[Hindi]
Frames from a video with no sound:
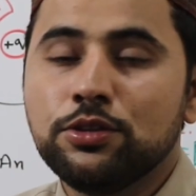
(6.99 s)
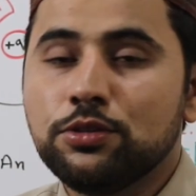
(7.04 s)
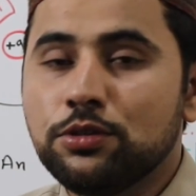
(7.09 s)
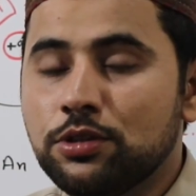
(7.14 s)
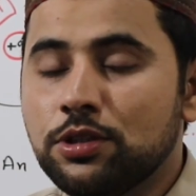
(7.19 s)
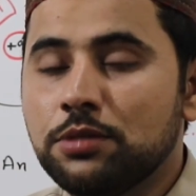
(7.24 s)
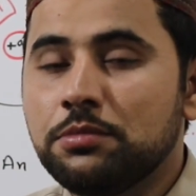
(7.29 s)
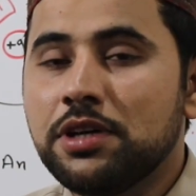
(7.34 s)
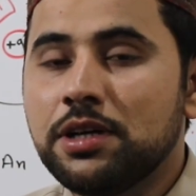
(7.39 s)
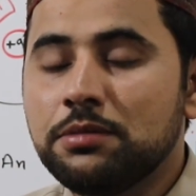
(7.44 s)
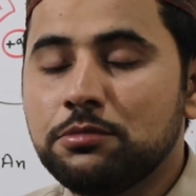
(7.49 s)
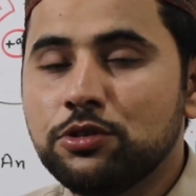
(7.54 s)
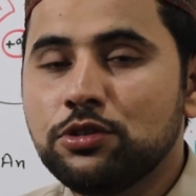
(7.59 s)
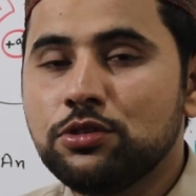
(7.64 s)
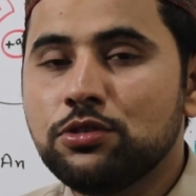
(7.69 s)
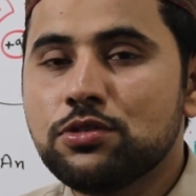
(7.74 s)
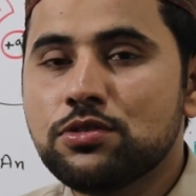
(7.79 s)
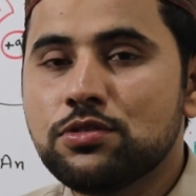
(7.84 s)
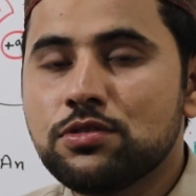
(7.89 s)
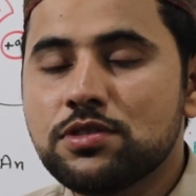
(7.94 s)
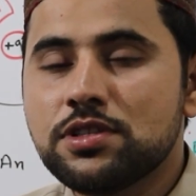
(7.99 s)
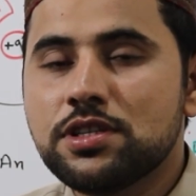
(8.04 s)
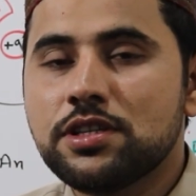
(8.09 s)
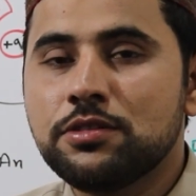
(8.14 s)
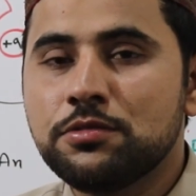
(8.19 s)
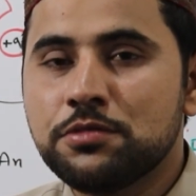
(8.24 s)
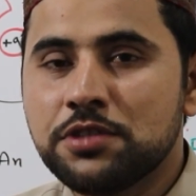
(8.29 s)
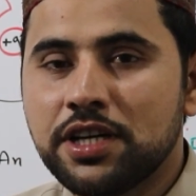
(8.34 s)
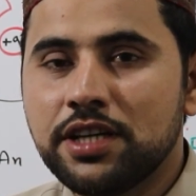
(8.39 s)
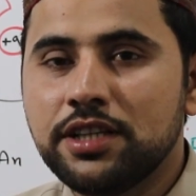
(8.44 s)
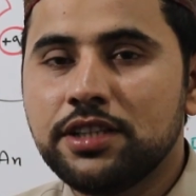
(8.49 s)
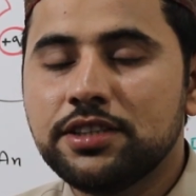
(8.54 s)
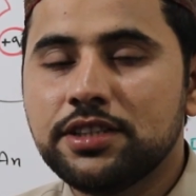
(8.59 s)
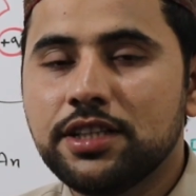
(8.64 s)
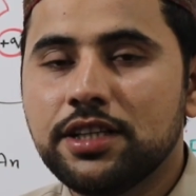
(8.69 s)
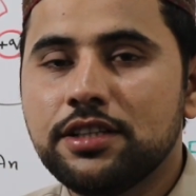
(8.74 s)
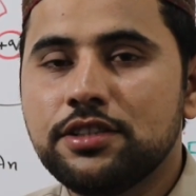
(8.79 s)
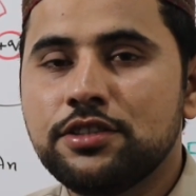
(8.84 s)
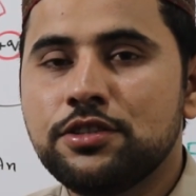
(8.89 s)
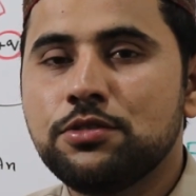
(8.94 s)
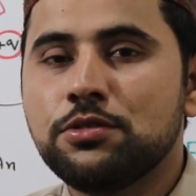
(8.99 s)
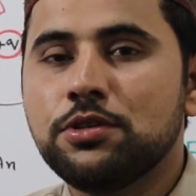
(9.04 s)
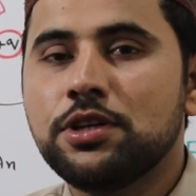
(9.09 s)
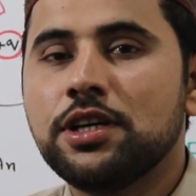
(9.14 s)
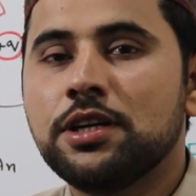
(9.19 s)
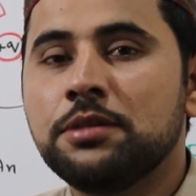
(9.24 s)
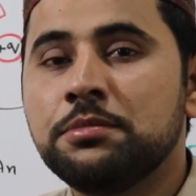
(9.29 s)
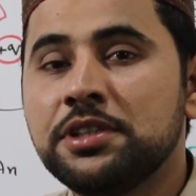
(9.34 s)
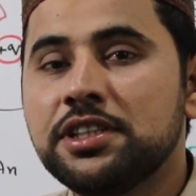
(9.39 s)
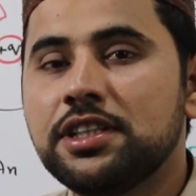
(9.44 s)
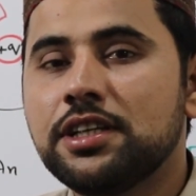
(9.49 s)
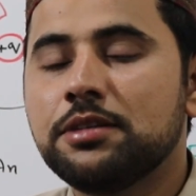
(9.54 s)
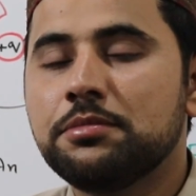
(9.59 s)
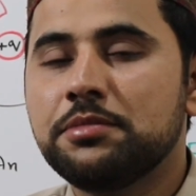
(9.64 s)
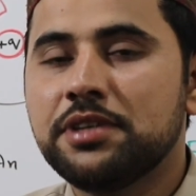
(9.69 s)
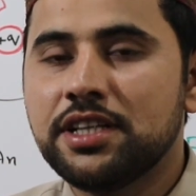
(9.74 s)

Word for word: तो तमाम उन दोस्तों से गुजारिश है जिन्होंने अभी तक